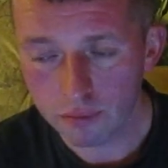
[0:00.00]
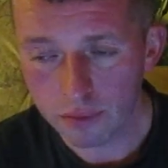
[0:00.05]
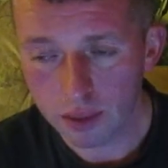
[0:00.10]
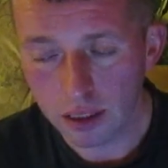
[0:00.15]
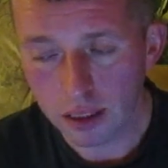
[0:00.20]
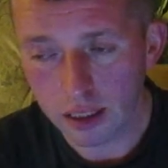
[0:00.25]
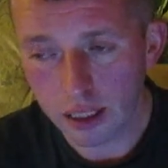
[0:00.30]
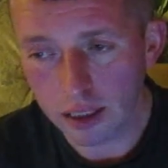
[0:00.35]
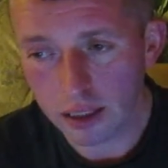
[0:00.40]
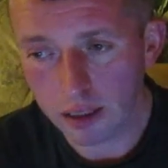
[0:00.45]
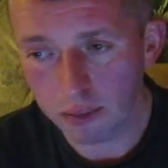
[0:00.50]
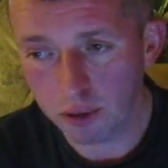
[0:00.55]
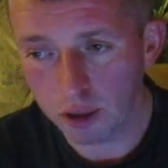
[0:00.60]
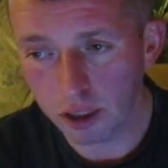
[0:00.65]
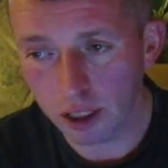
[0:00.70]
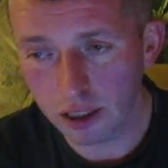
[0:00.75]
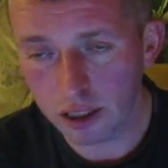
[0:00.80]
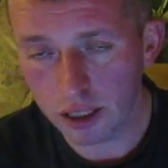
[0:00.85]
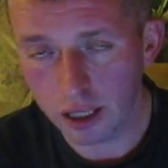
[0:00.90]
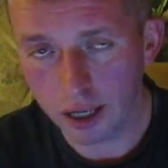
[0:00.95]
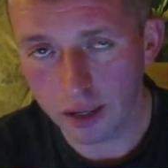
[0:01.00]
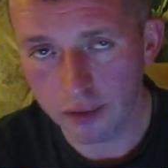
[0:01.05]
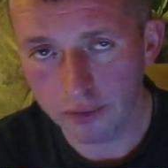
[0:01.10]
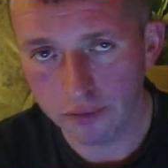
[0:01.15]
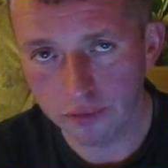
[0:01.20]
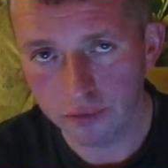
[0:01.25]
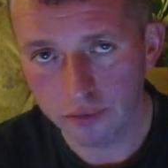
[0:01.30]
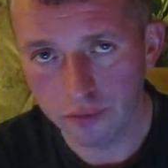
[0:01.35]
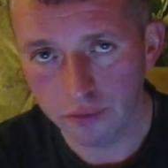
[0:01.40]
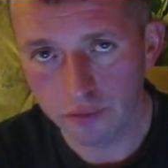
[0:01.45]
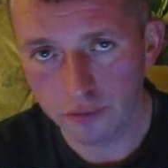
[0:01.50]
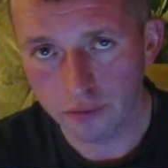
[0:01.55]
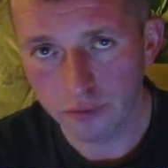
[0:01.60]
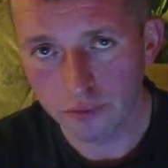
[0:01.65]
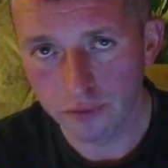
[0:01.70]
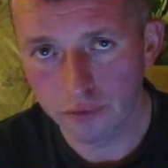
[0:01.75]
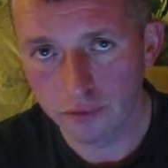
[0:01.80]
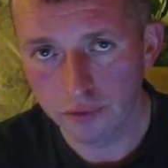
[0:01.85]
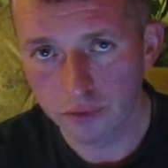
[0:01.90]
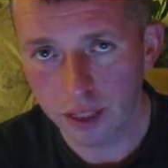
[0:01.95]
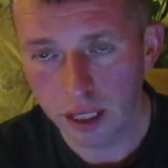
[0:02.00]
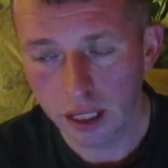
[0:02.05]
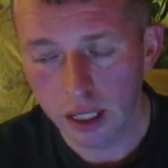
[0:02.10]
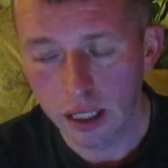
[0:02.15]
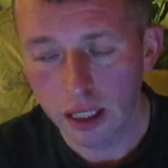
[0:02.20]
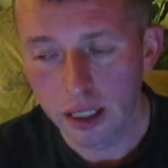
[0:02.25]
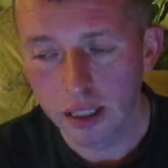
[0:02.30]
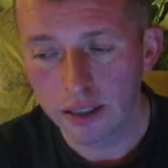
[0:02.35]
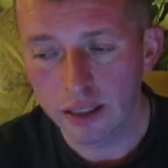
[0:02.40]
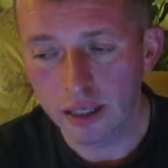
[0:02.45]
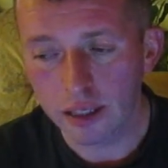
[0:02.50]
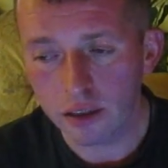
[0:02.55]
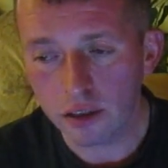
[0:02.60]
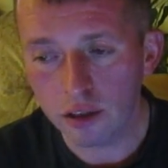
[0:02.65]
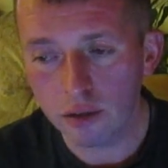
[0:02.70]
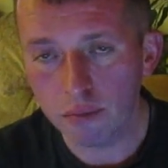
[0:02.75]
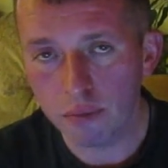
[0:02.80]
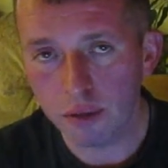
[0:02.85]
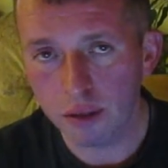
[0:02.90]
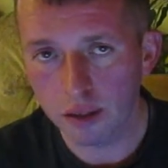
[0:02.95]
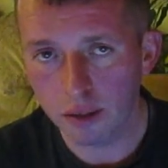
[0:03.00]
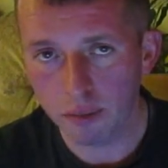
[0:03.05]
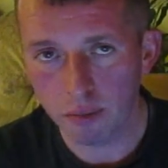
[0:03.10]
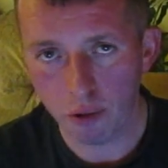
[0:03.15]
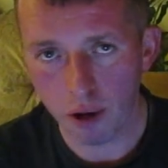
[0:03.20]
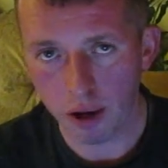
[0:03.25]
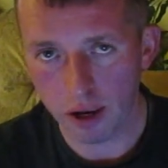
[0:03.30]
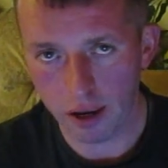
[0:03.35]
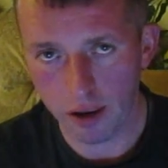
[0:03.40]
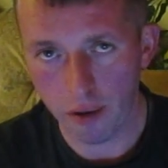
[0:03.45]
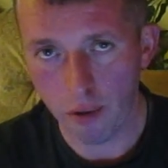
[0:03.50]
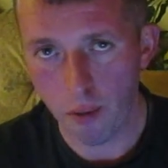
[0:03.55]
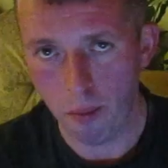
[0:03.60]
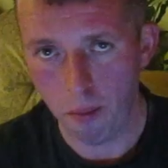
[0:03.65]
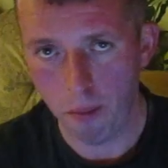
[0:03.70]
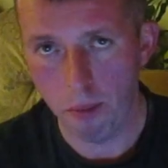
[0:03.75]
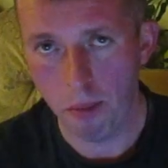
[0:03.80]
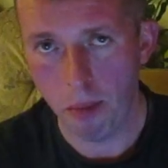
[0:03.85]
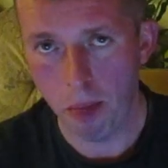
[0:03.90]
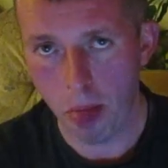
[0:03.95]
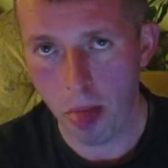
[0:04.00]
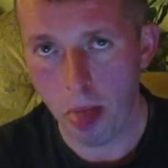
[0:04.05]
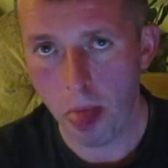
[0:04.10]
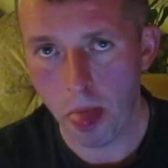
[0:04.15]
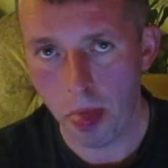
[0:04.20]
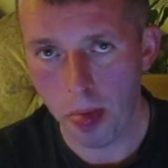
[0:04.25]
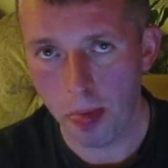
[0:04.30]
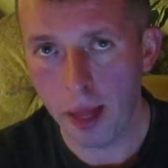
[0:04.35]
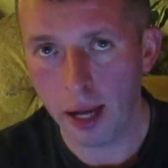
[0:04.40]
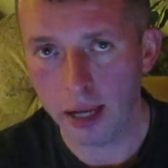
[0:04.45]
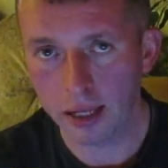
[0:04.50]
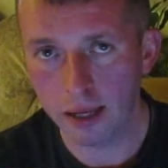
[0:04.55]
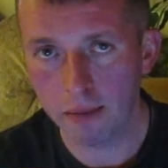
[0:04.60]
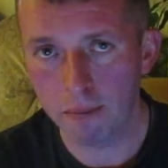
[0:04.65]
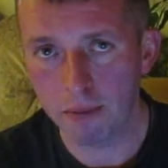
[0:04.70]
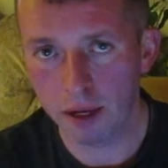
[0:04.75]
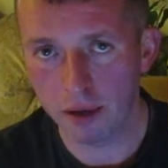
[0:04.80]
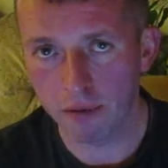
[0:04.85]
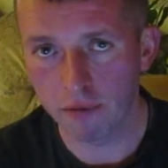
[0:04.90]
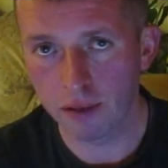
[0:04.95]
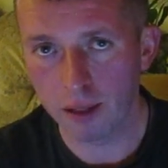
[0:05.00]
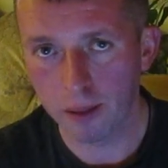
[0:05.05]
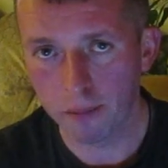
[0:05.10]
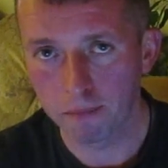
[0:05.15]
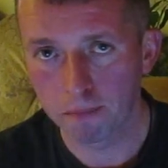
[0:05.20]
Stracę przyjaciela. Nad czym będę płakał? Tak naprawdę.